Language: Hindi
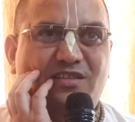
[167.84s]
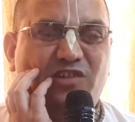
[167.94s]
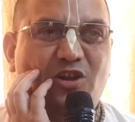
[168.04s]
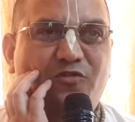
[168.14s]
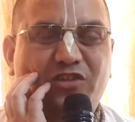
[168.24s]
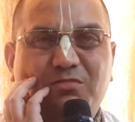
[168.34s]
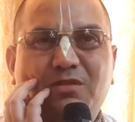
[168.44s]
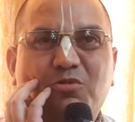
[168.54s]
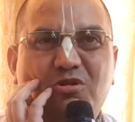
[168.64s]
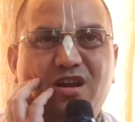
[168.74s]
चलो फिर भी
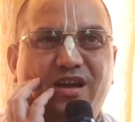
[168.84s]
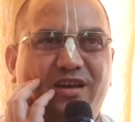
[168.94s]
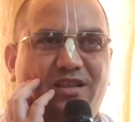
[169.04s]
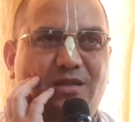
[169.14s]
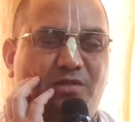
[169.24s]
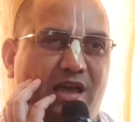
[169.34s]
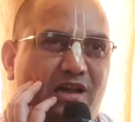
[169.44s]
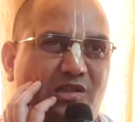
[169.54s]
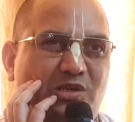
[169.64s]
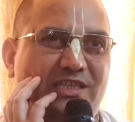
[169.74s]
बोल रहे हैं सब क्या
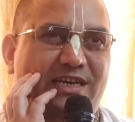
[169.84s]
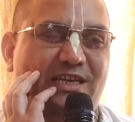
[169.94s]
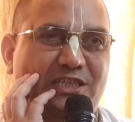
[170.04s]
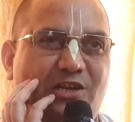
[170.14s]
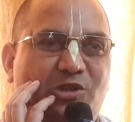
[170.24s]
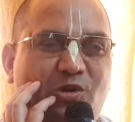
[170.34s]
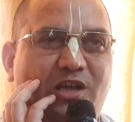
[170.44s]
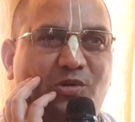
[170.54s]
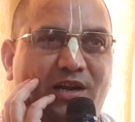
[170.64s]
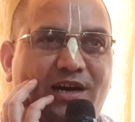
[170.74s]
सोचेंगे चलो थोड़ा
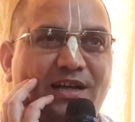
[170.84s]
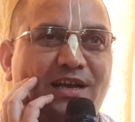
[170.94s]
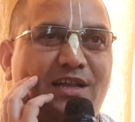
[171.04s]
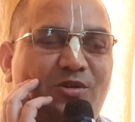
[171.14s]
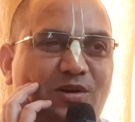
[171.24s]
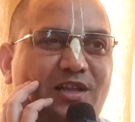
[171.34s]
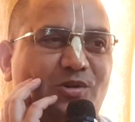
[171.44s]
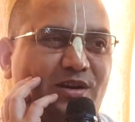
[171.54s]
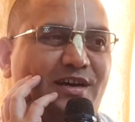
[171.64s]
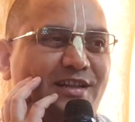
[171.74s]
थोड़ा थोड़ा
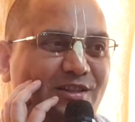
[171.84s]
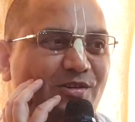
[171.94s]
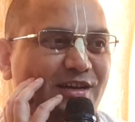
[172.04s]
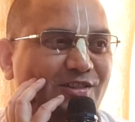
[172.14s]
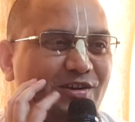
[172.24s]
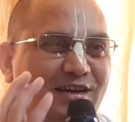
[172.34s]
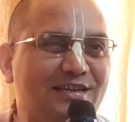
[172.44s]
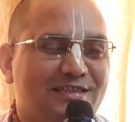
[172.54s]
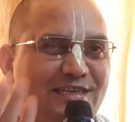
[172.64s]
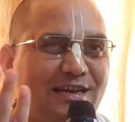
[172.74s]
थोड़ा थोड़ा थोड़ा
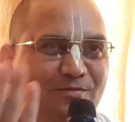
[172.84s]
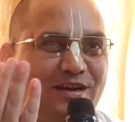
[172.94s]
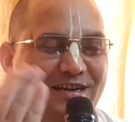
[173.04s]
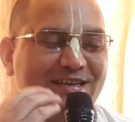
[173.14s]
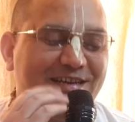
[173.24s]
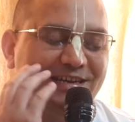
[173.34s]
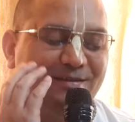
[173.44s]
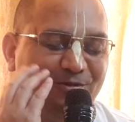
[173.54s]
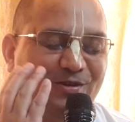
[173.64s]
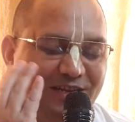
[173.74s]
जल बैठ हरी
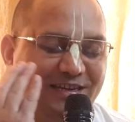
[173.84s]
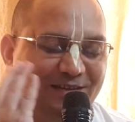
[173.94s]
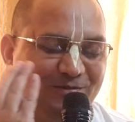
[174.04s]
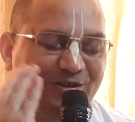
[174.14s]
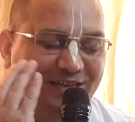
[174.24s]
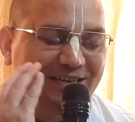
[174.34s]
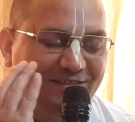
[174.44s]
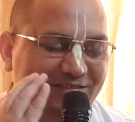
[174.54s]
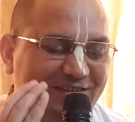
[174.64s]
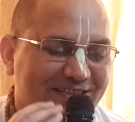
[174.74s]
बोल हरी बोल
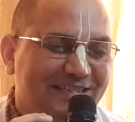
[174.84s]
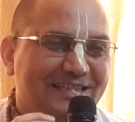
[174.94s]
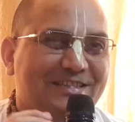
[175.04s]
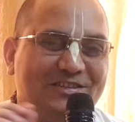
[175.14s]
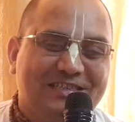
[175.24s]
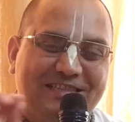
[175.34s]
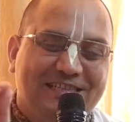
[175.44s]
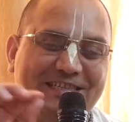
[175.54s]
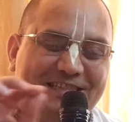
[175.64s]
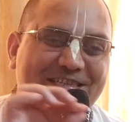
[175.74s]
तो जितनी
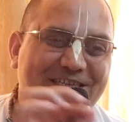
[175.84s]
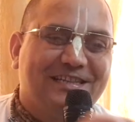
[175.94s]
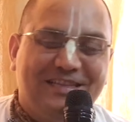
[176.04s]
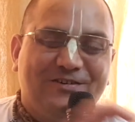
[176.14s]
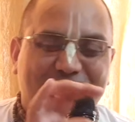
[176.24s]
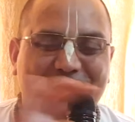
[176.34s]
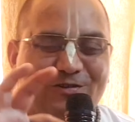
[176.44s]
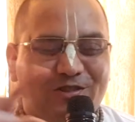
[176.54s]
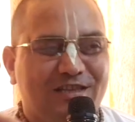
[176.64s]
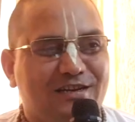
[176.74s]
जितनी श्रद्धा उतनी
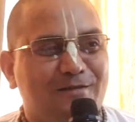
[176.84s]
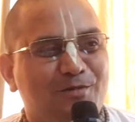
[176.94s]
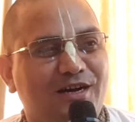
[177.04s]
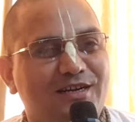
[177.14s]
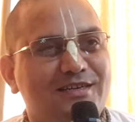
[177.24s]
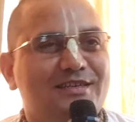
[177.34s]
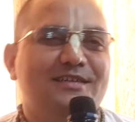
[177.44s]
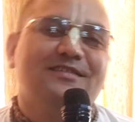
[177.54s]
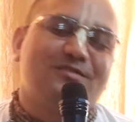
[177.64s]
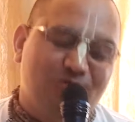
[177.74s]
उतनी कृपा
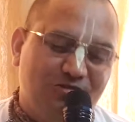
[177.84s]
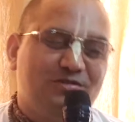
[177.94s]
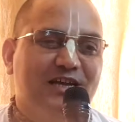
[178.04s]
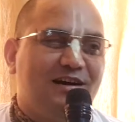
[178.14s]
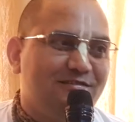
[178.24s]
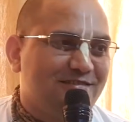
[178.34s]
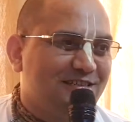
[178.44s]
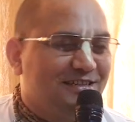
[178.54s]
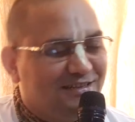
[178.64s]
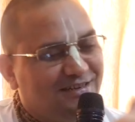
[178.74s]
कूद जाओ
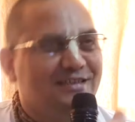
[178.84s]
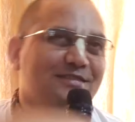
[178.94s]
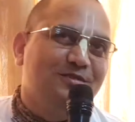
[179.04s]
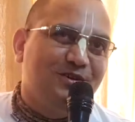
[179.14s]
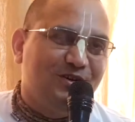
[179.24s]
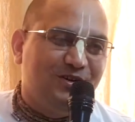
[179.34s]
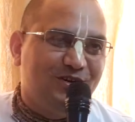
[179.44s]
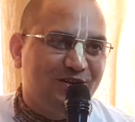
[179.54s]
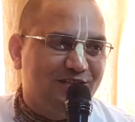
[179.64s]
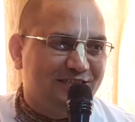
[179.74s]
उसके अंदर हरी
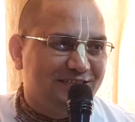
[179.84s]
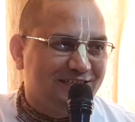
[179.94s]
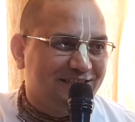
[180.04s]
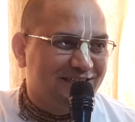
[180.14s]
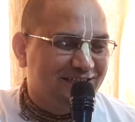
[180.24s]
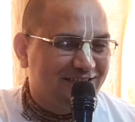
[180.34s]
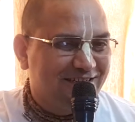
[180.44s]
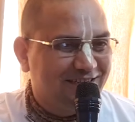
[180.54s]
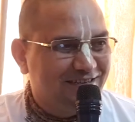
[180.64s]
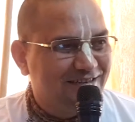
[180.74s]

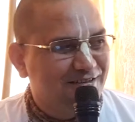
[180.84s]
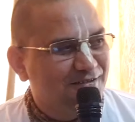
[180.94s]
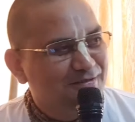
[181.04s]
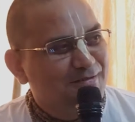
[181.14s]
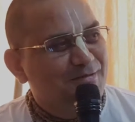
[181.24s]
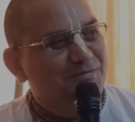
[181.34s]
बोल